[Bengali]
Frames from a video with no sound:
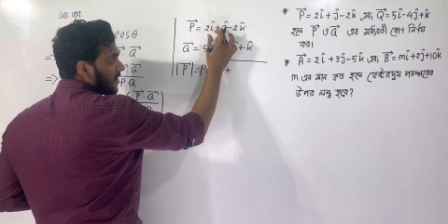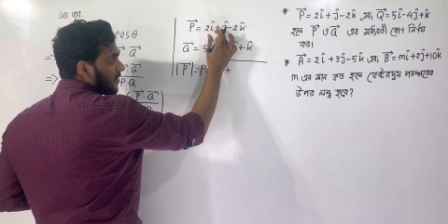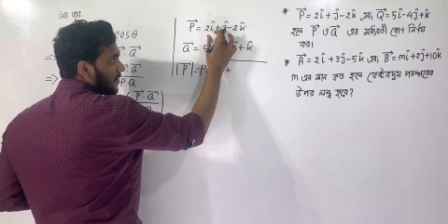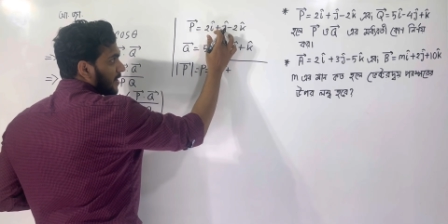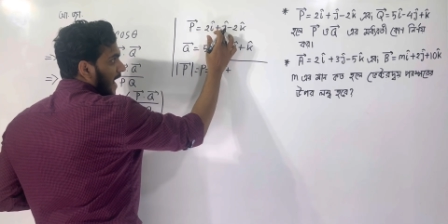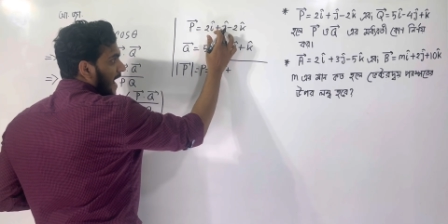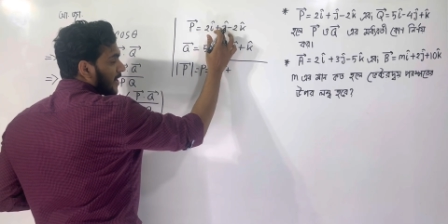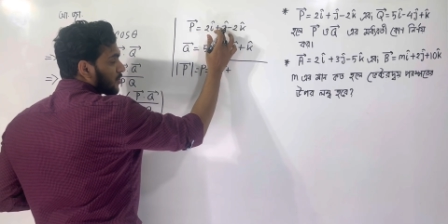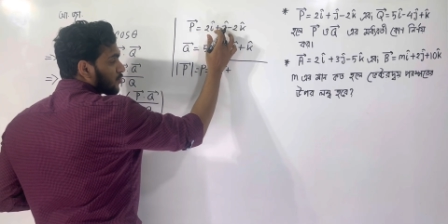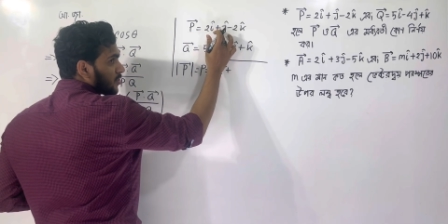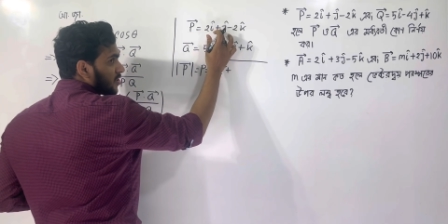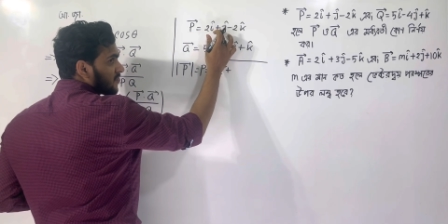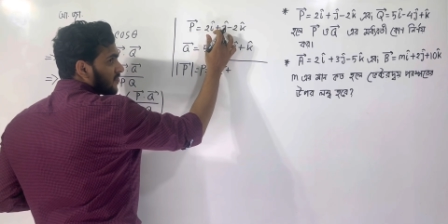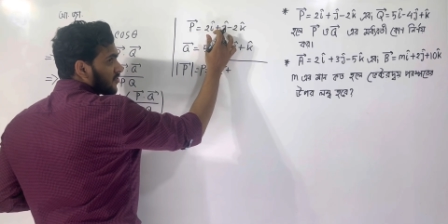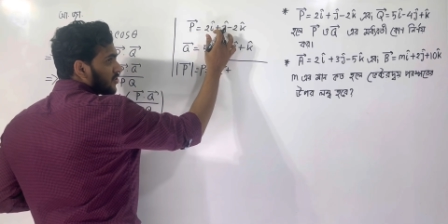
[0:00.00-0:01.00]
ওই আয়তক
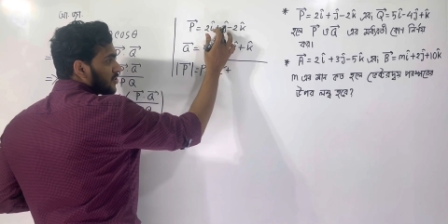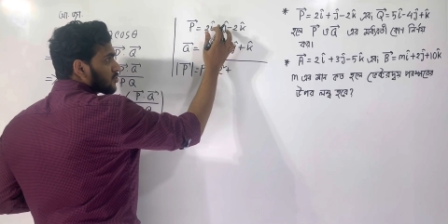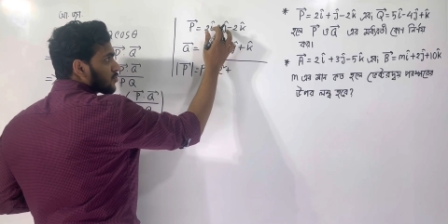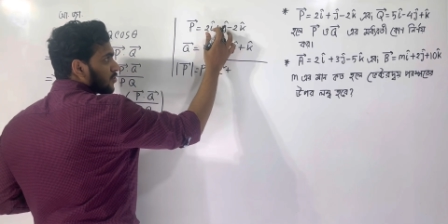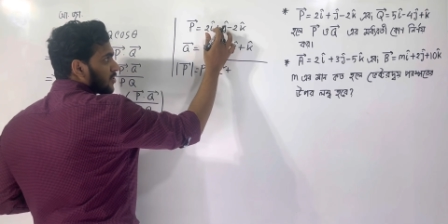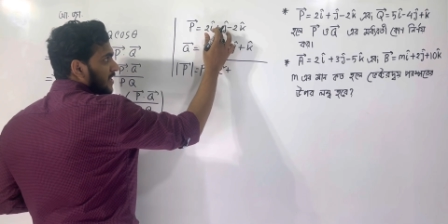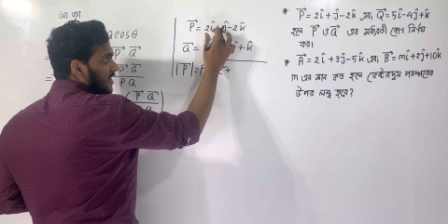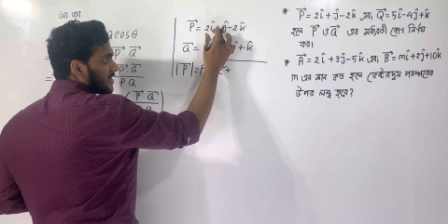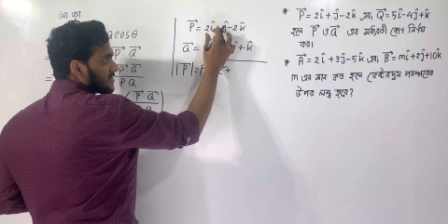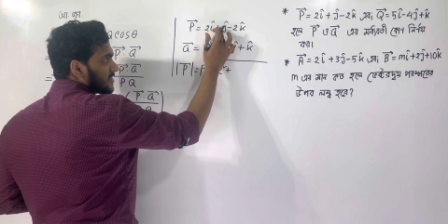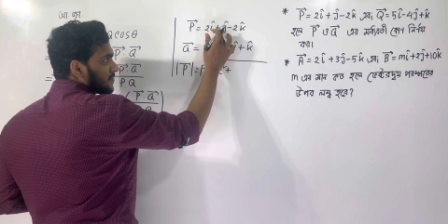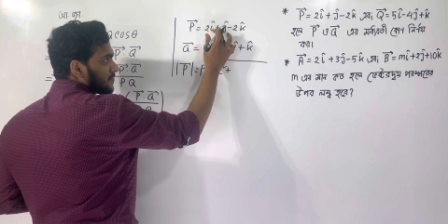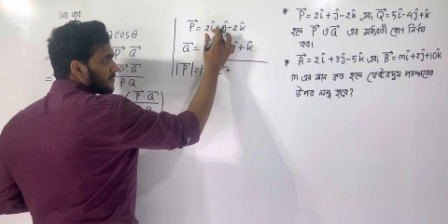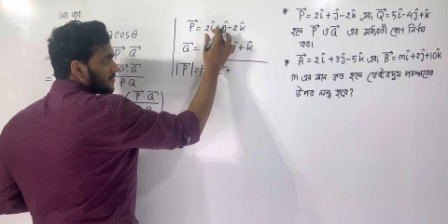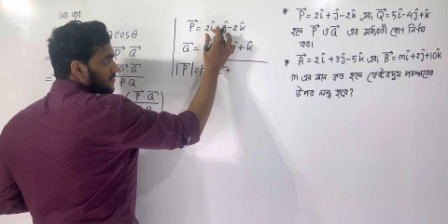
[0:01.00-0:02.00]
ভেক্টরের শখ কী আছে
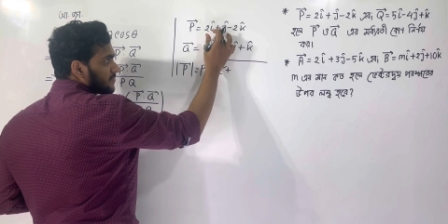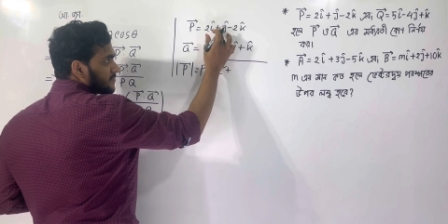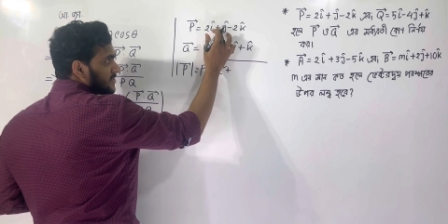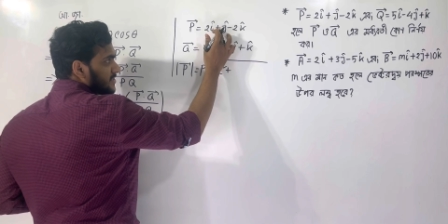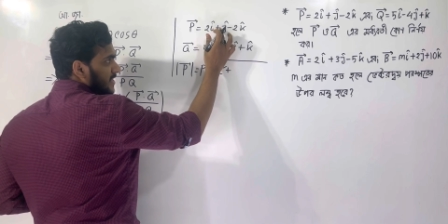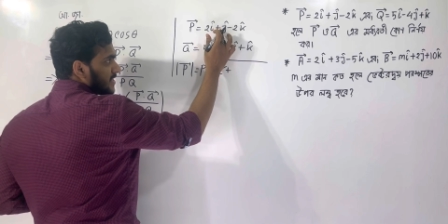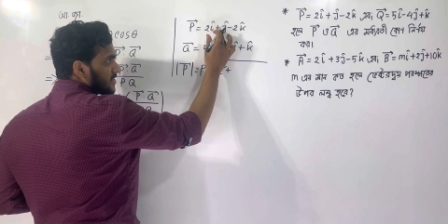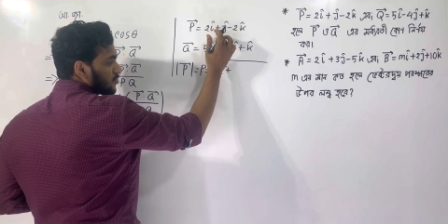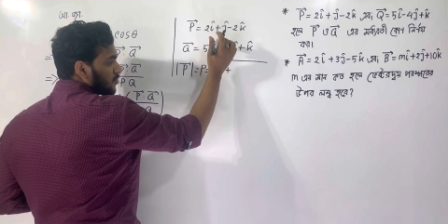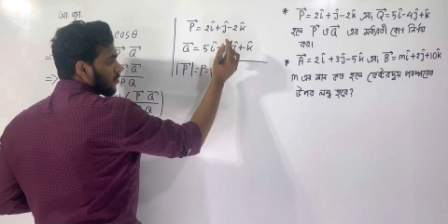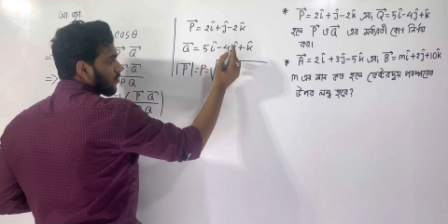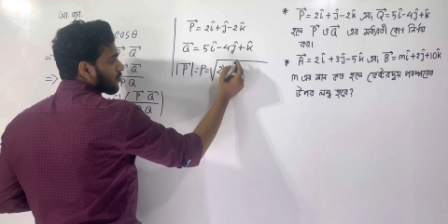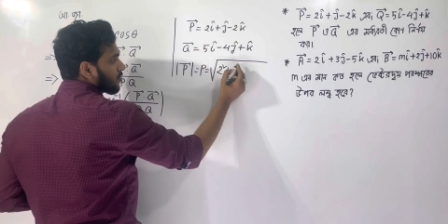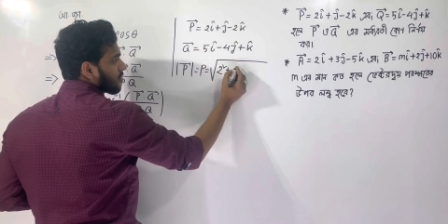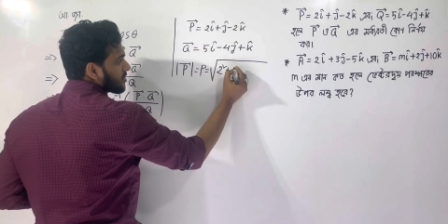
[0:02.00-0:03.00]
জের শখ
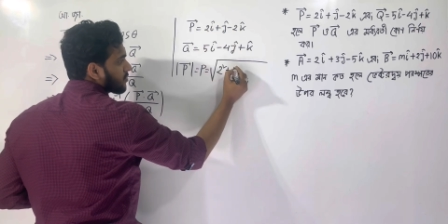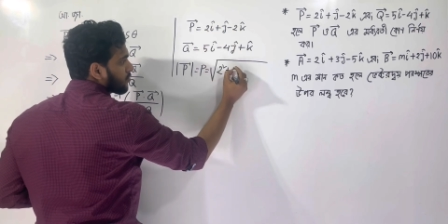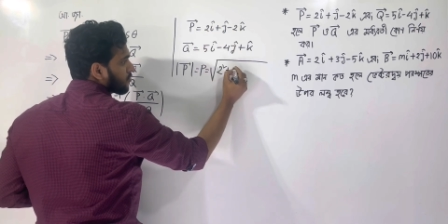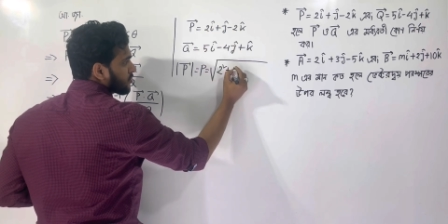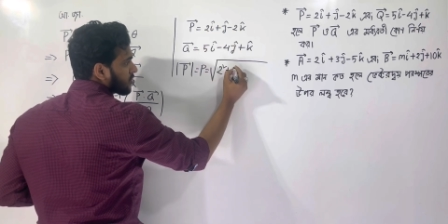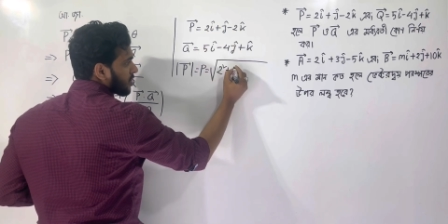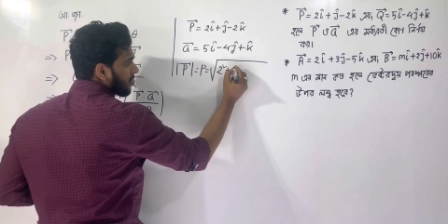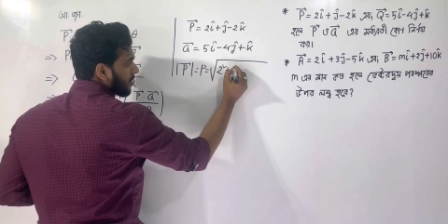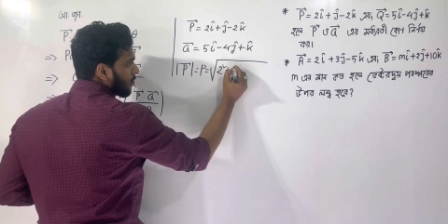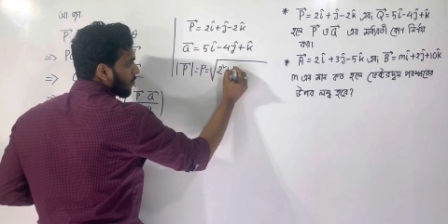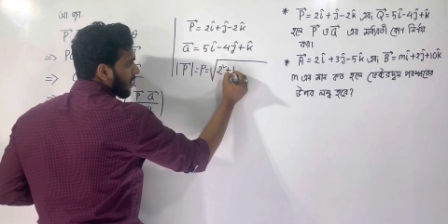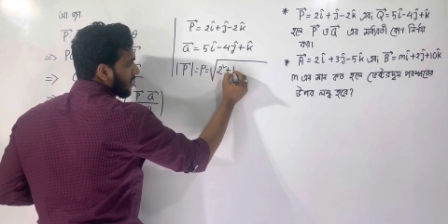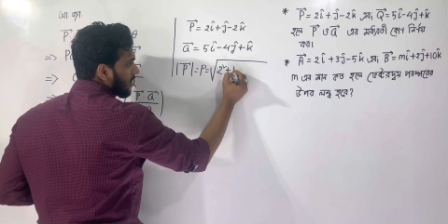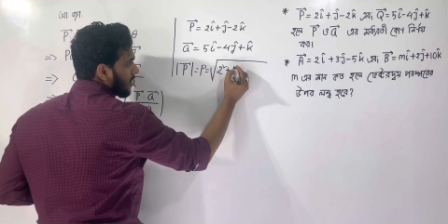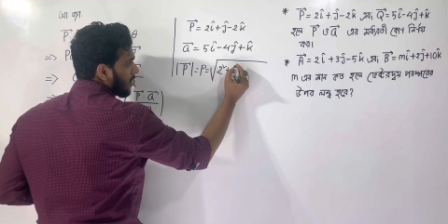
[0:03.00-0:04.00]
কত আছে কোনো কিছু না মানে
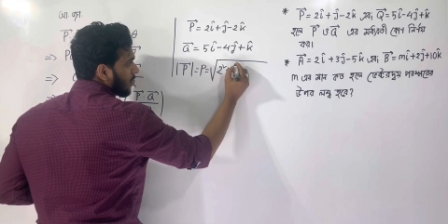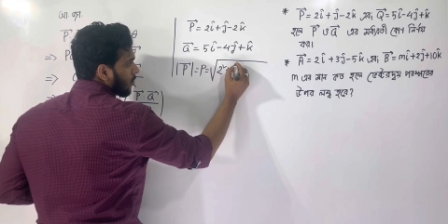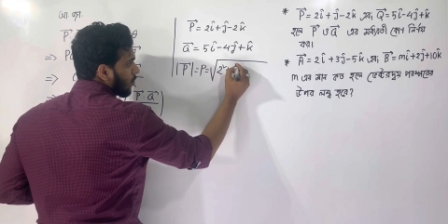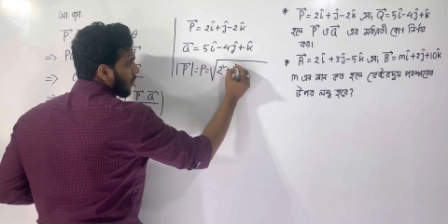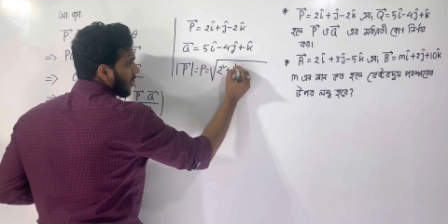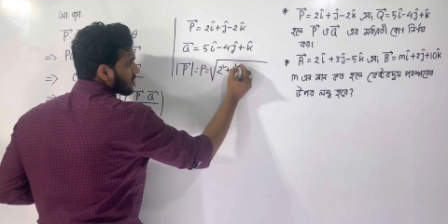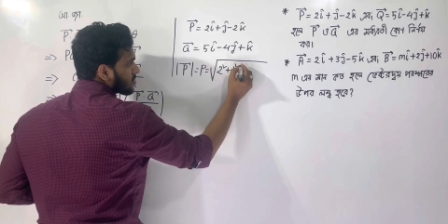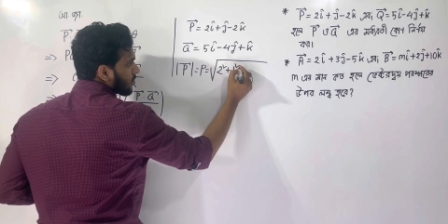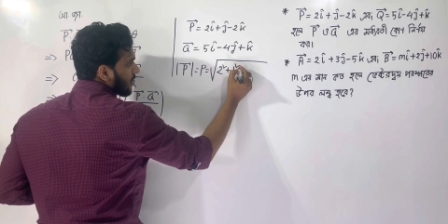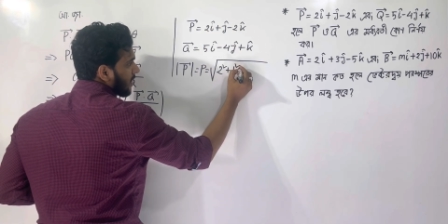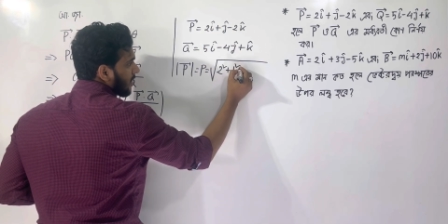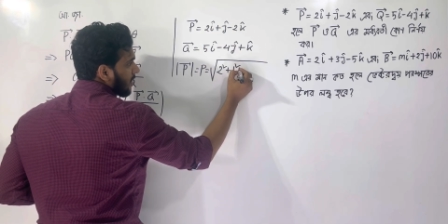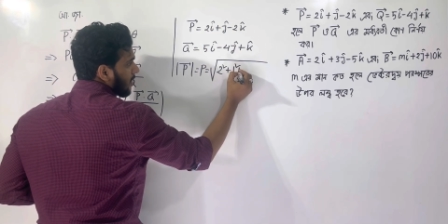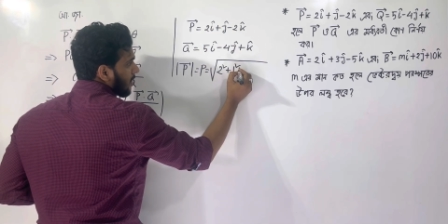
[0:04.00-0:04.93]
ওয়ান ওয়ান স্কোয়ার